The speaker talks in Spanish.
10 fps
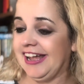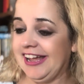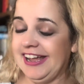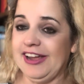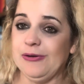
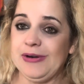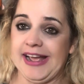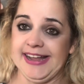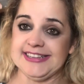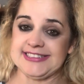Eh,
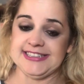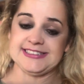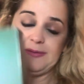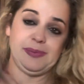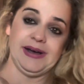una es
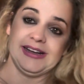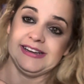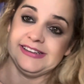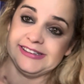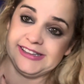este
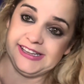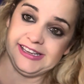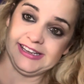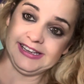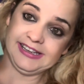pack
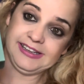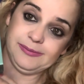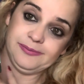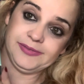de,